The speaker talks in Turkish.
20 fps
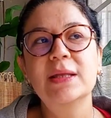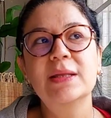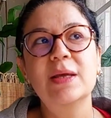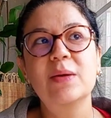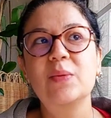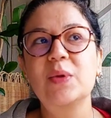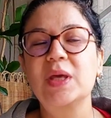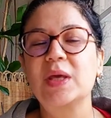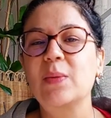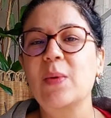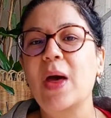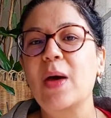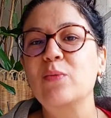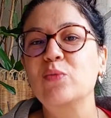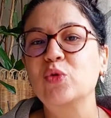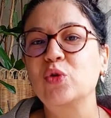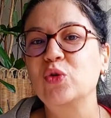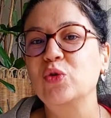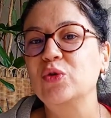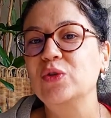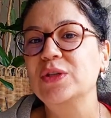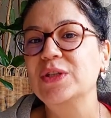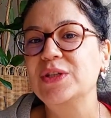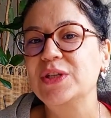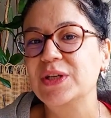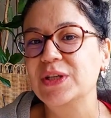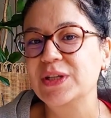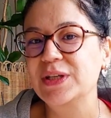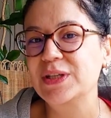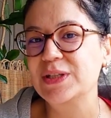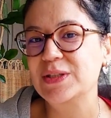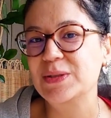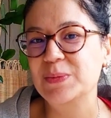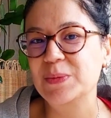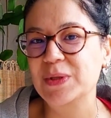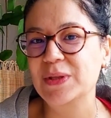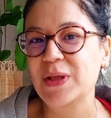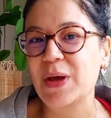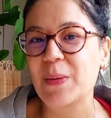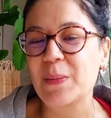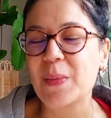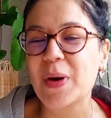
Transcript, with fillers: Tabii ki ben bugün dışarı kısmından